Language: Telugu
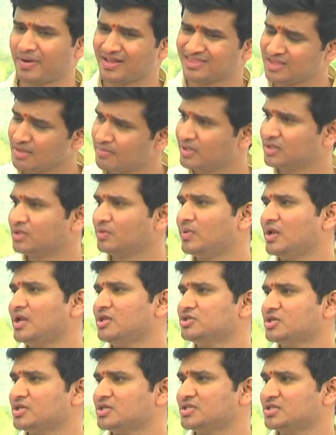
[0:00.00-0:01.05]
ప్రతి మతం వాళ్ళు
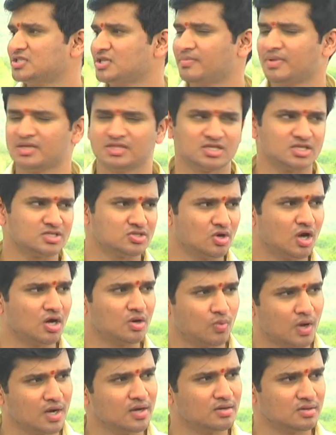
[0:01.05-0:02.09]
ఎంజాయ్ చేసే సినిమా ఇది జస్ట్
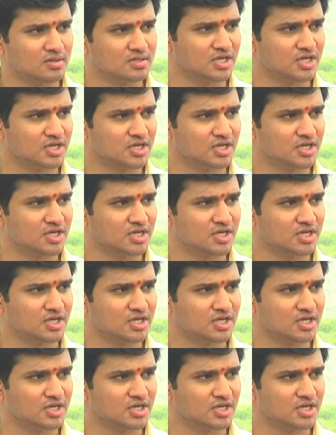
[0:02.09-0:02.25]
నాట్ వన్